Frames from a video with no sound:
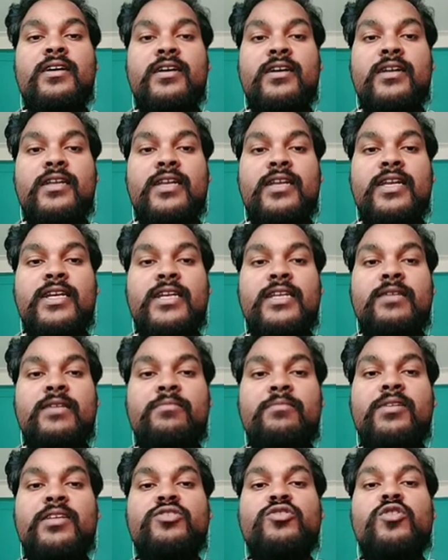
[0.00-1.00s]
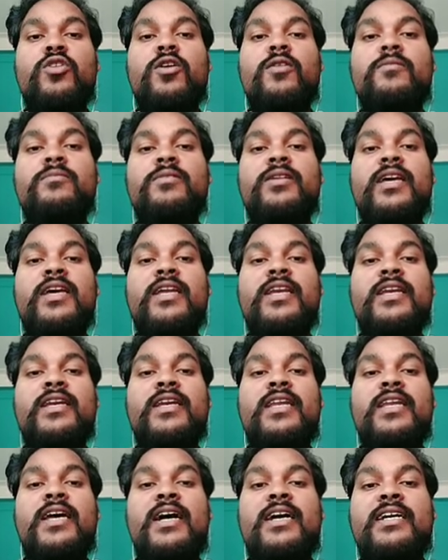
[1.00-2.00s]
রিলেটিভলি সফট অ্যান্ড
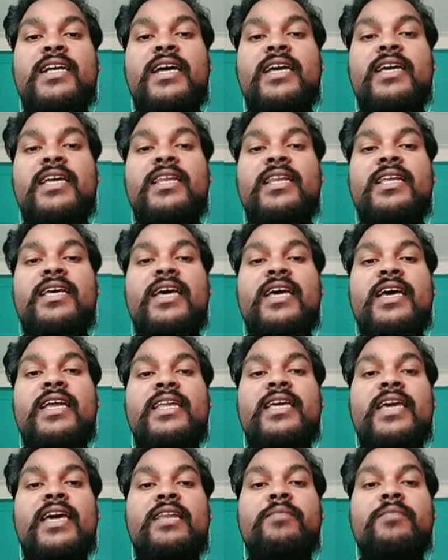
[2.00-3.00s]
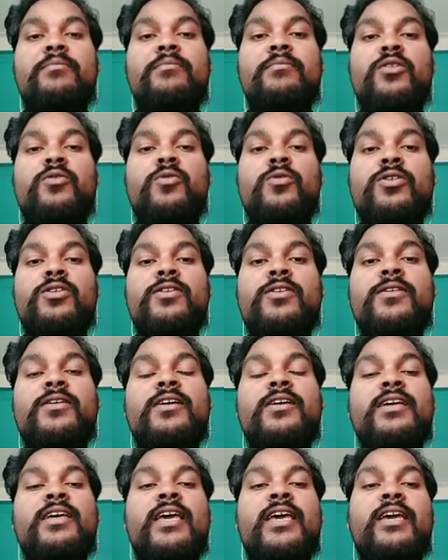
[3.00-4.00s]
ডাকটাইল অ্যান্ড ক্যান বি রোল্ড
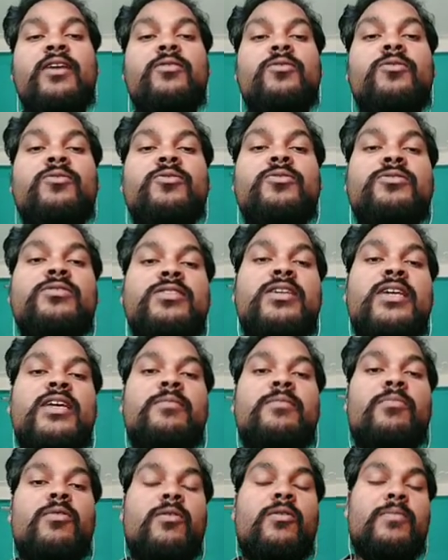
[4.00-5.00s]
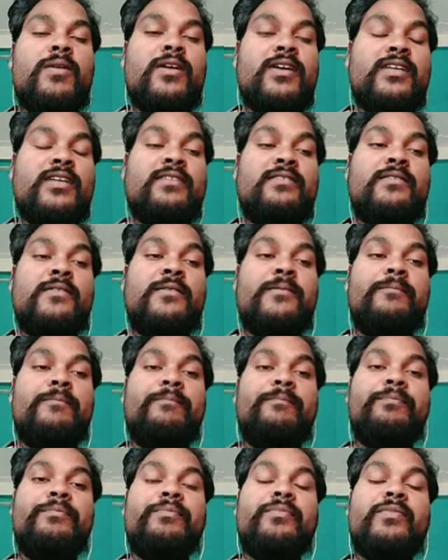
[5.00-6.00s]
এগুলো হচ্ছে এর প্রপার্টিস
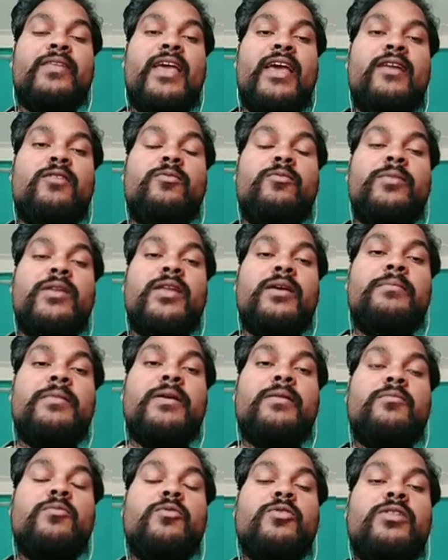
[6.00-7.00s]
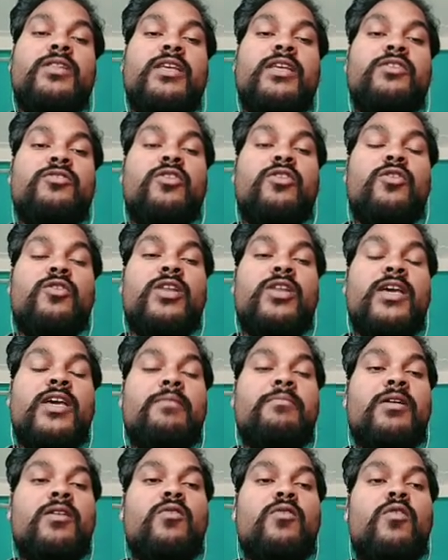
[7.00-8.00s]
অ্যালুমিনিয়ামের মধ্যে যখনই
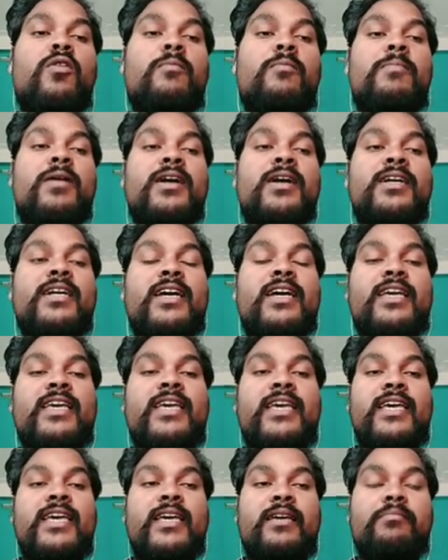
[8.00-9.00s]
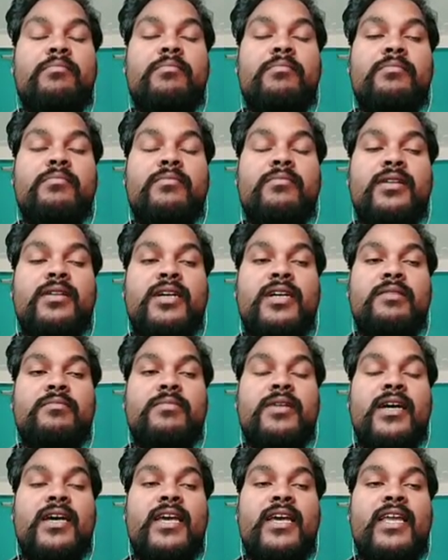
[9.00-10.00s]
আমরা কপারটাকে
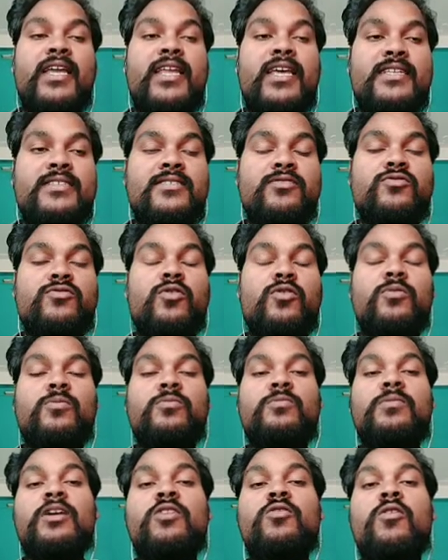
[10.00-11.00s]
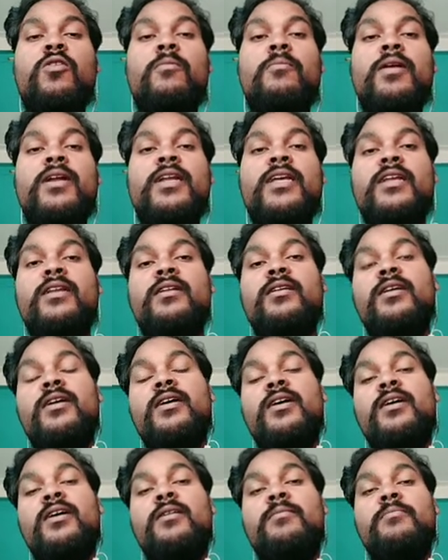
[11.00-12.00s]
আমরা এনহ্যান্স করবো বা কপারের
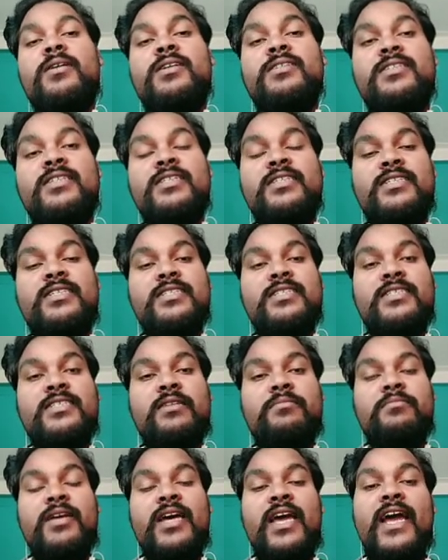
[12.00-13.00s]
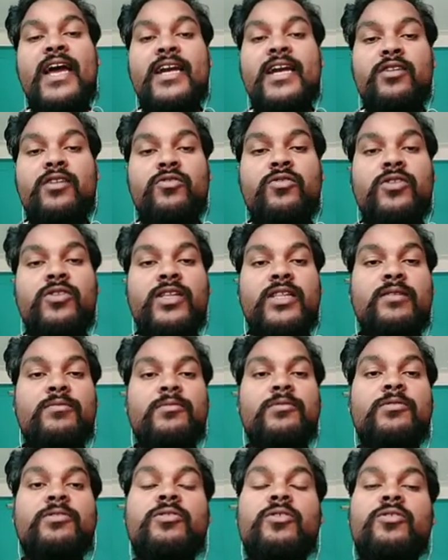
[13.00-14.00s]
পার্সেন্টেজ আমরা অ্যাড করে দেব
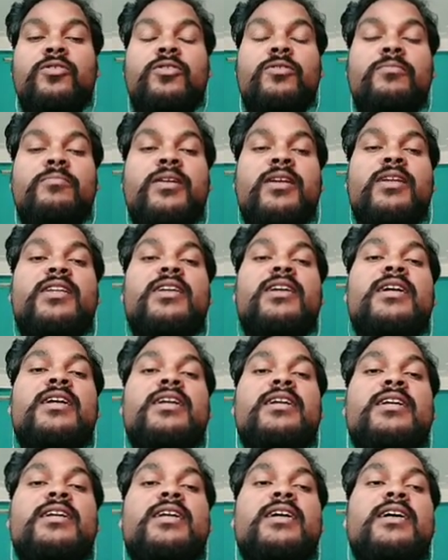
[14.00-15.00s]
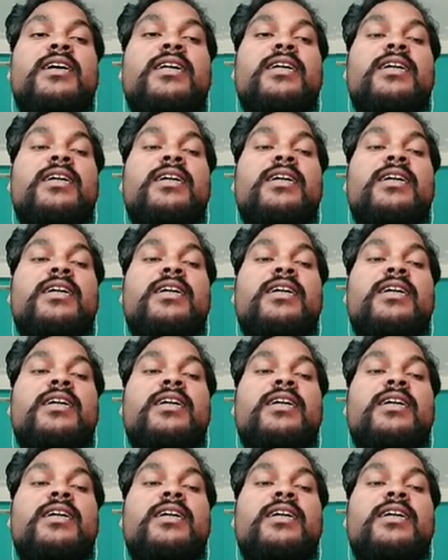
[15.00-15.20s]
তখন মেটেরিয়ালটা